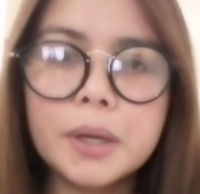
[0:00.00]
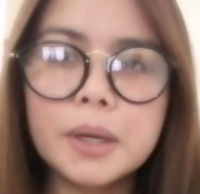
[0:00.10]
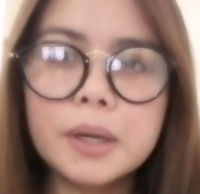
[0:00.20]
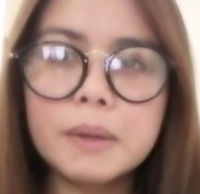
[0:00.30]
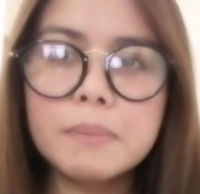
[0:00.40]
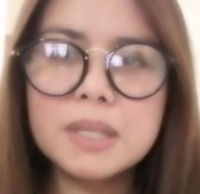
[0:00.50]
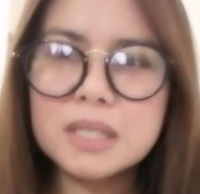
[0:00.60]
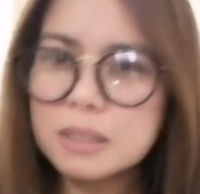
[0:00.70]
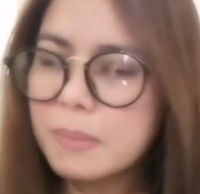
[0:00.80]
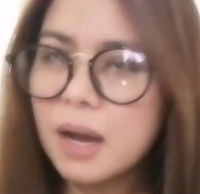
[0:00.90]
Uh,
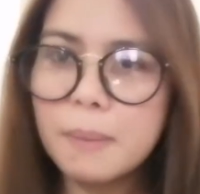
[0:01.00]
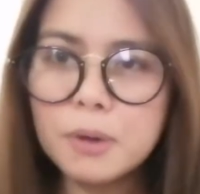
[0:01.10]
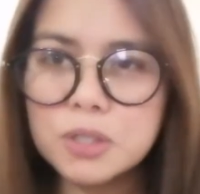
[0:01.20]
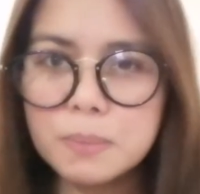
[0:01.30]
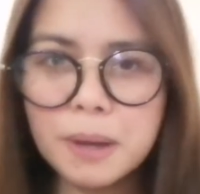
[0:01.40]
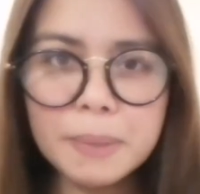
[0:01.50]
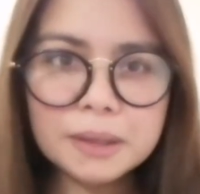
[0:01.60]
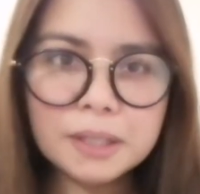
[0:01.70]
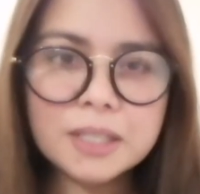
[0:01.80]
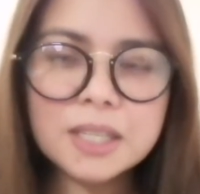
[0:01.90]
basta sa mga, about sa mga
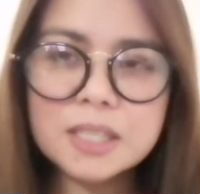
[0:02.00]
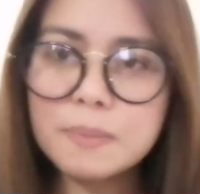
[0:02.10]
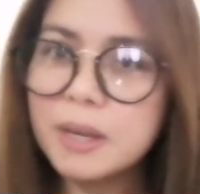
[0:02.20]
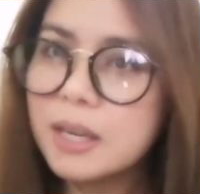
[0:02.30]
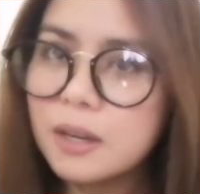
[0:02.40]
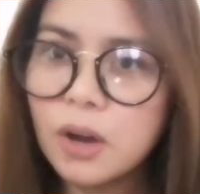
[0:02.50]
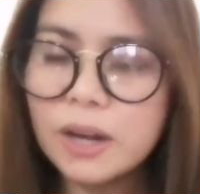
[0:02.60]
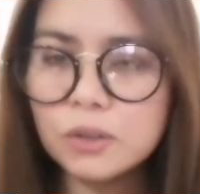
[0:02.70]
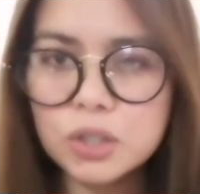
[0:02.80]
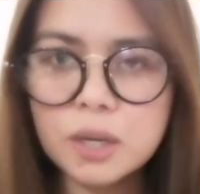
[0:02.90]
matris kasi may
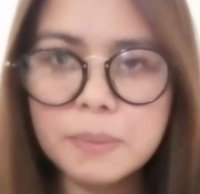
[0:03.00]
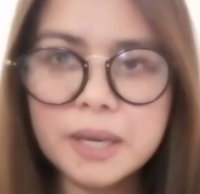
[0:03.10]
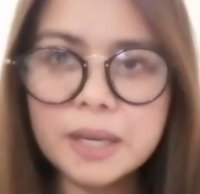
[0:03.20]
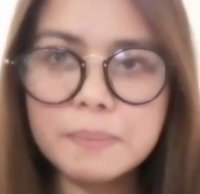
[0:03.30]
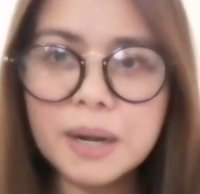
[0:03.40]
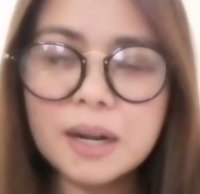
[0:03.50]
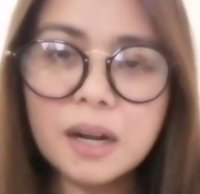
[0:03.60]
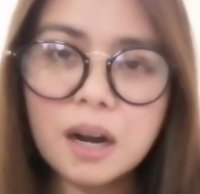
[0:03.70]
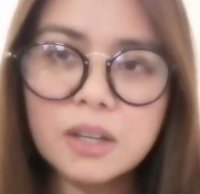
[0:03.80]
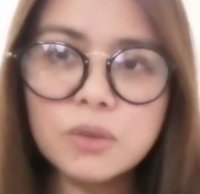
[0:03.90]
ano siya may
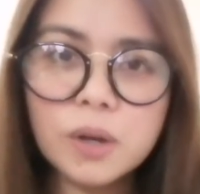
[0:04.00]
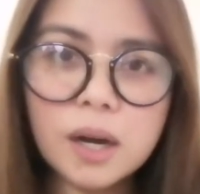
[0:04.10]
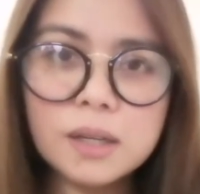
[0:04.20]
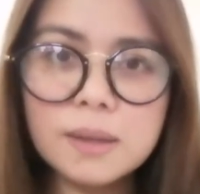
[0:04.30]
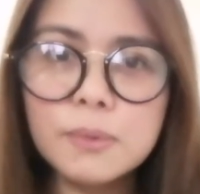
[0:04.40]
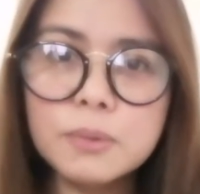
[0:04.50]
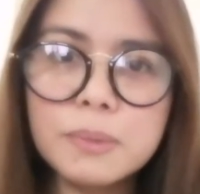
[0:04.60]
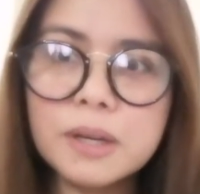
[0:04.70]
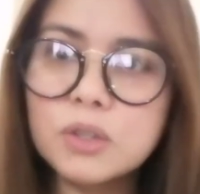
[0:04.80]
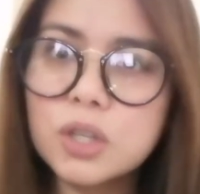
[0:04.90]
parang car, yung cardamom
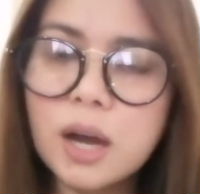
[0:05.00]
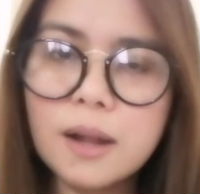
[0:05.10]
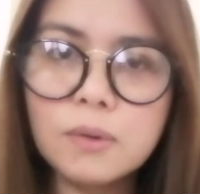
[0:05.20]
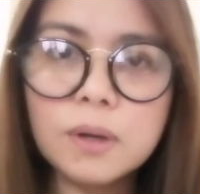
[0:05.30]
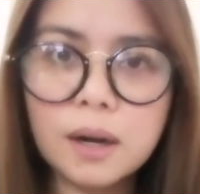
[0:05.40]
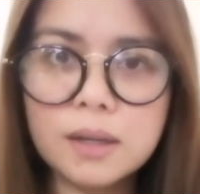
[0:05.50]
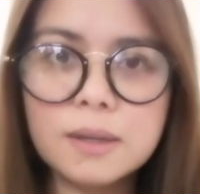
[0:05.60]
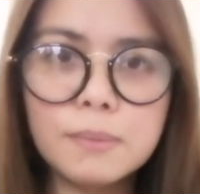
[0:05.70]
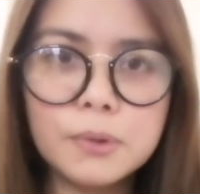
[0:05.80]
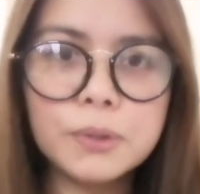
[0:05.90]
meron siyang halong
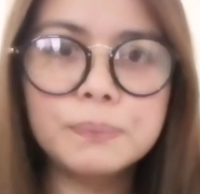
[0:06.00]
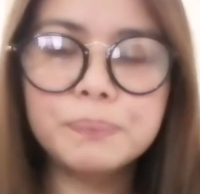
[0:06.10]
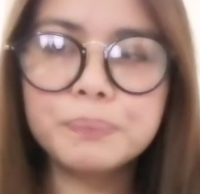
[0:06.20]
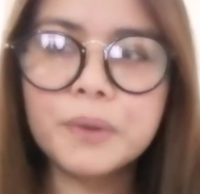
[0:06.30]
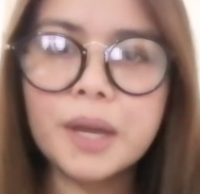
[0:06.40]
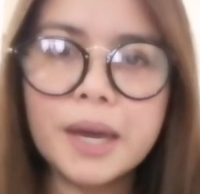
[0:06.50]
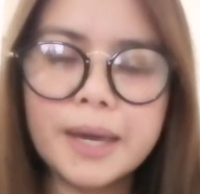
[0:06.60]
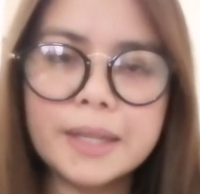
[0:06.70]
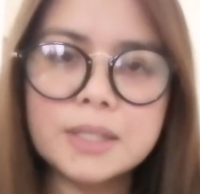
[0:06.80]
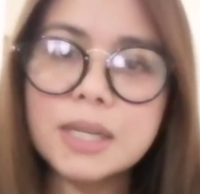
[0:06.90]
cardamom
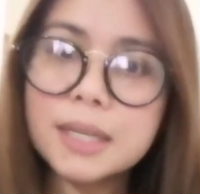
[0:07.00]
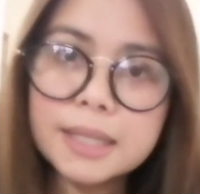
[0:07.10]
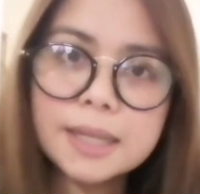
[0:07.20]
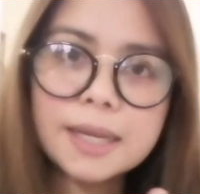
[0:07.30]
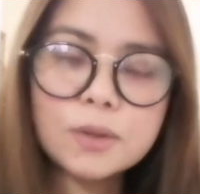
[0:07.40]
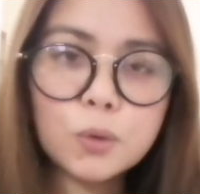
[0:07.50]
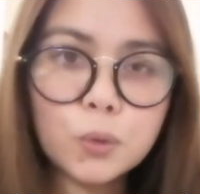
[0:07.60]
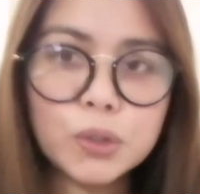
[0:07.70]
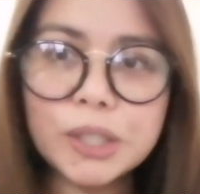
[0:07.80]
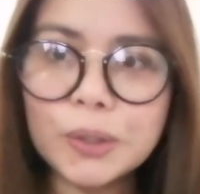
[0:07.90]
and saglit lang
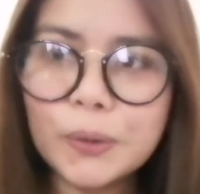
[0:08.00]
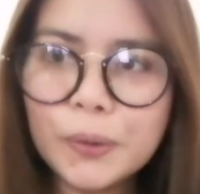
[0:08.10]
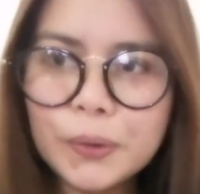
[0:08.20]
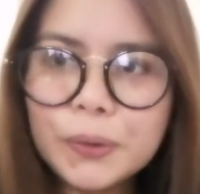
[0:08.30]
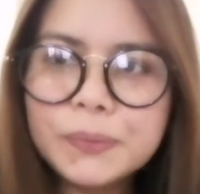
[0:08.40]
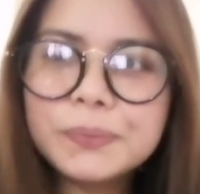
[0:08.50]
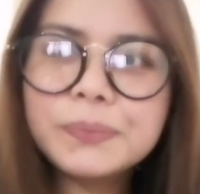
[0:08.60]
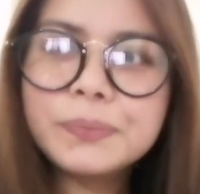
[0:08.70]
kukunin ko